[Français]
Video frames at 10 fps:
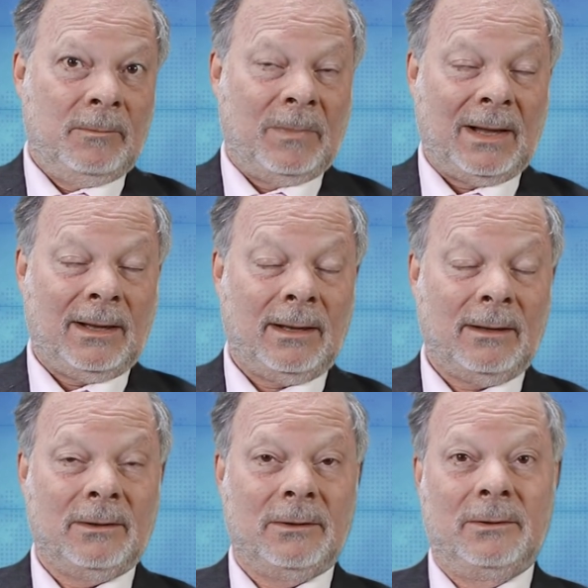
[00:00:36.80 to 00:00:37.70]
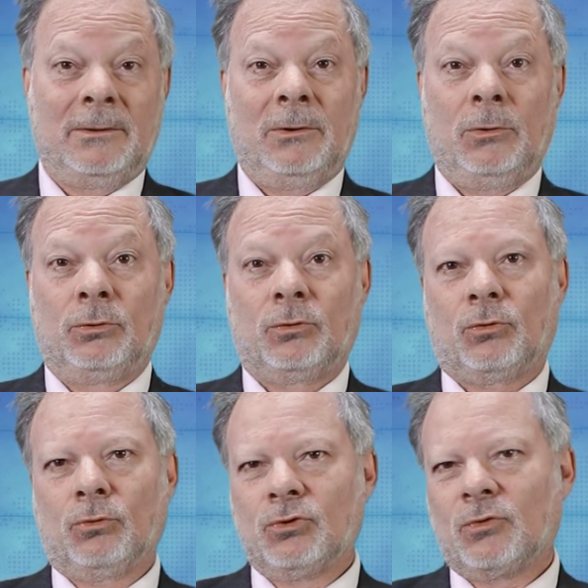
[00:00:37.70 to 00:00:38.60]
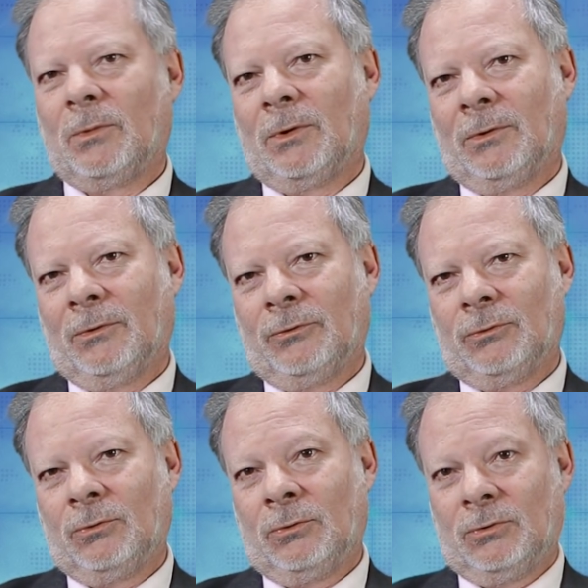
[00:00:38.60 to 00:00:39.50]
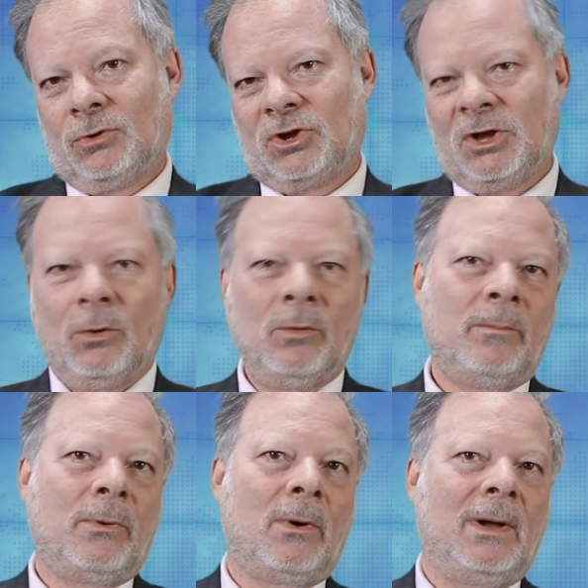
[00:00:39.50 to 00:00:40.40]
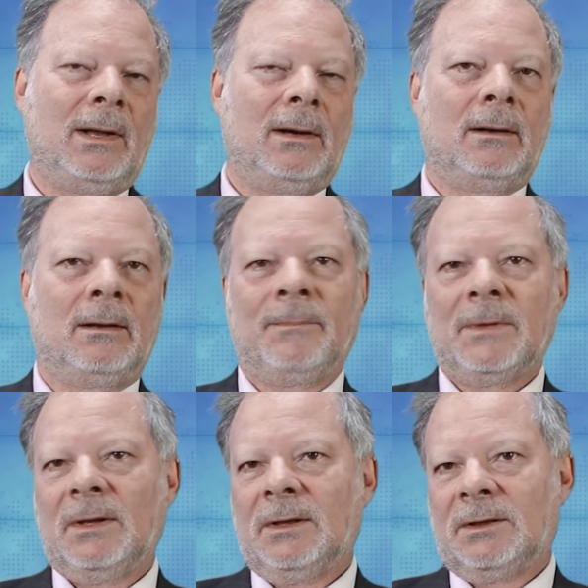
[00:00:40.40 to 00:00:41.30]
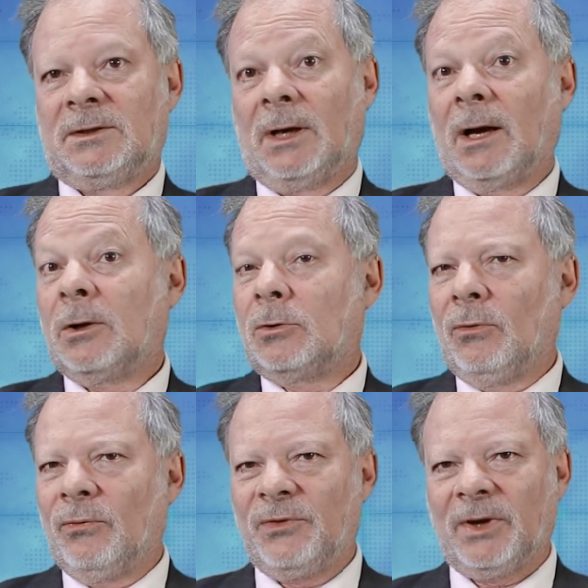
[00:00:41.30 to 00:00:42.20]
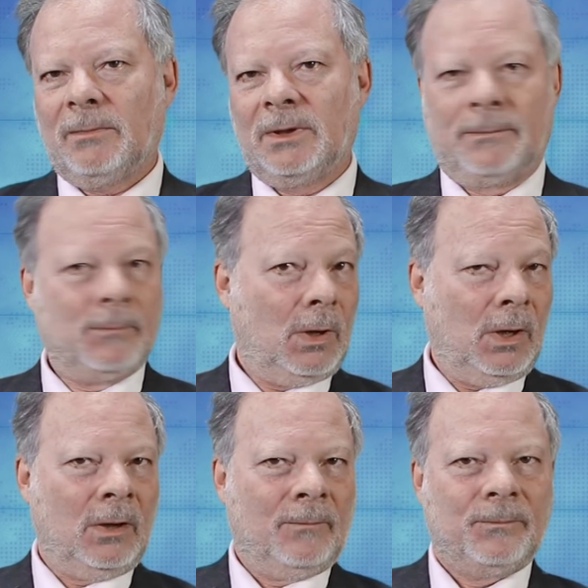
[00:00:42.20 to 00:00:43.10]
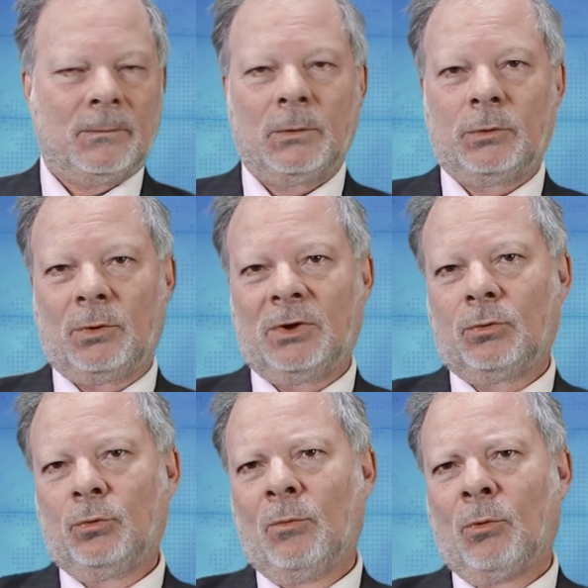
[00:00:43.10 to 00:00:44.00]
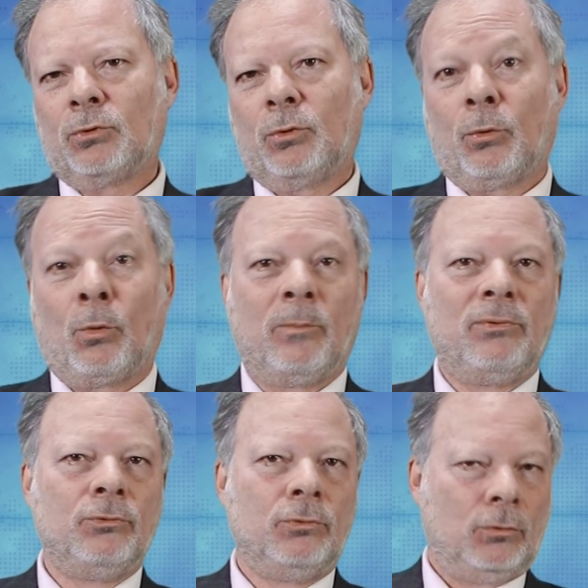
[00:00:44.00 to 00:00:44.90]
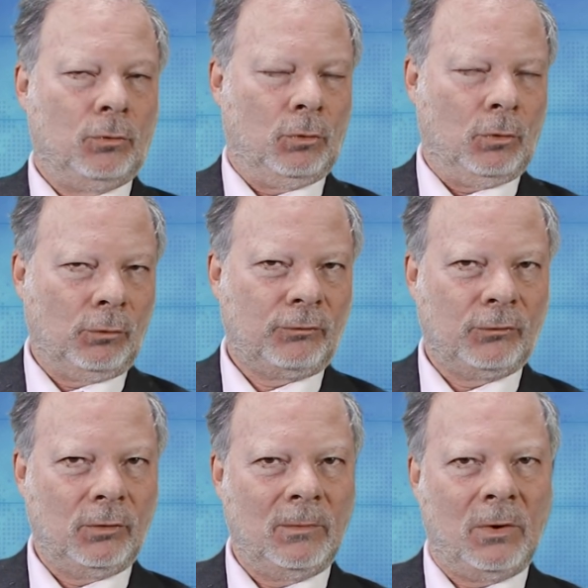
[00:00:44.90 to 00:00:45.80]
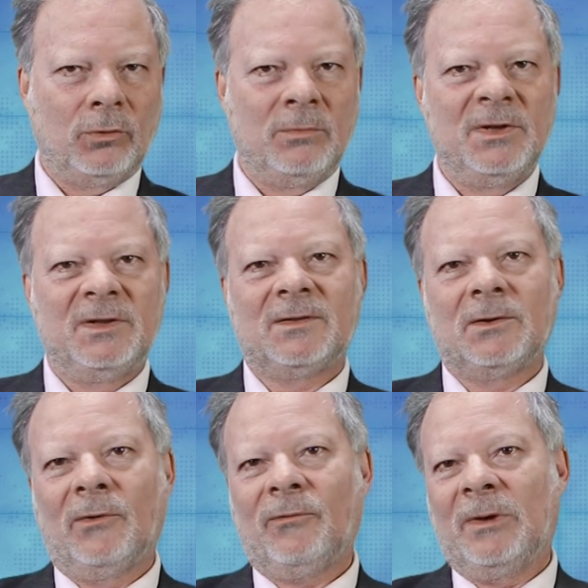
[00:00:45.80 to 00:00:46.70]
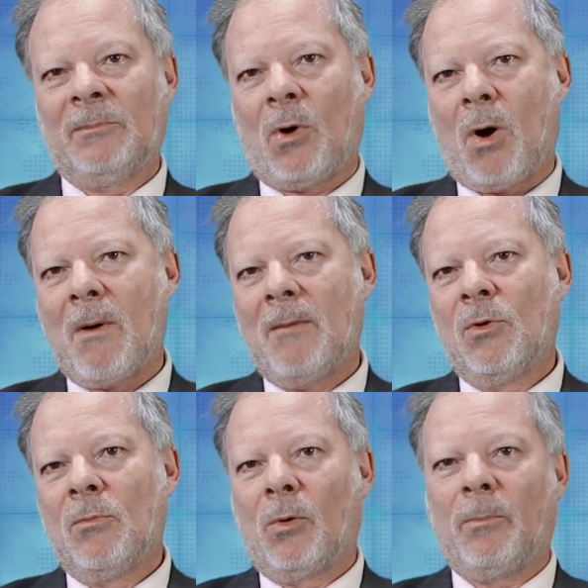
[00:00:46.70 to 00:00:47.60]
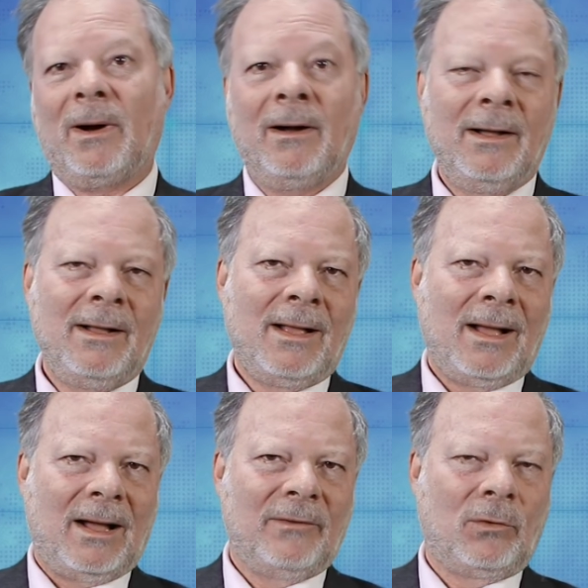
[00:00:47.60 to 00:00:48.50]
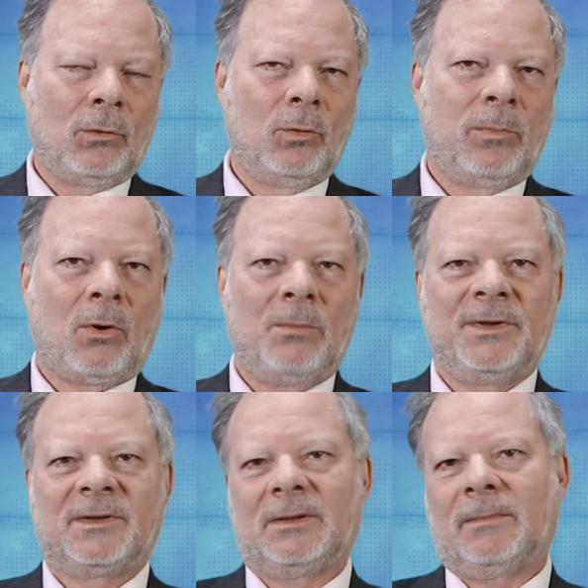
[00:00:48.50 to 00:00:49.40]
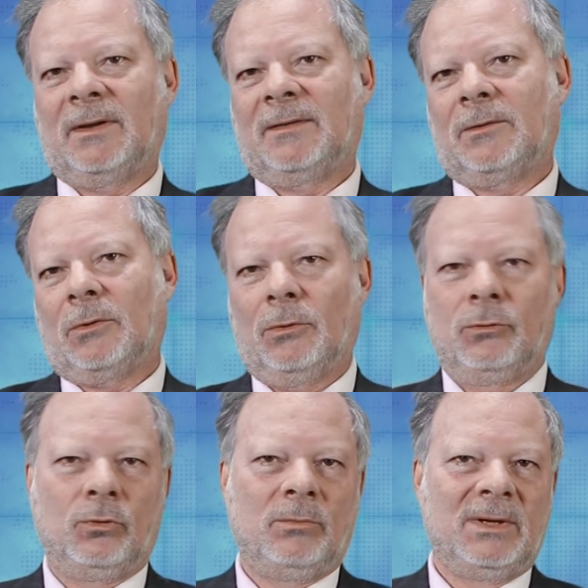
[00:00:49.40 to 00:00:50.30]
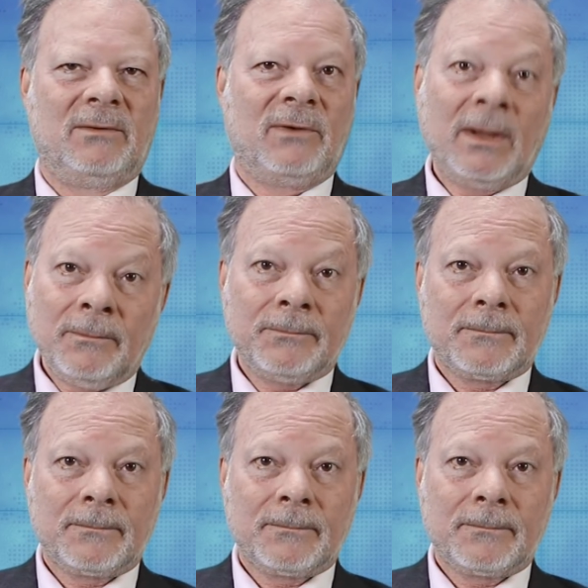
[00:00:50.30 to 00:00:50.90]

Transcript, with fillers: par euh, le truchement de euh, Jérôme Poel, qui a confirmé 1. que les taux ne monteront plus non seulement en 2019 et probablement pas avant le premier trimestre 2020,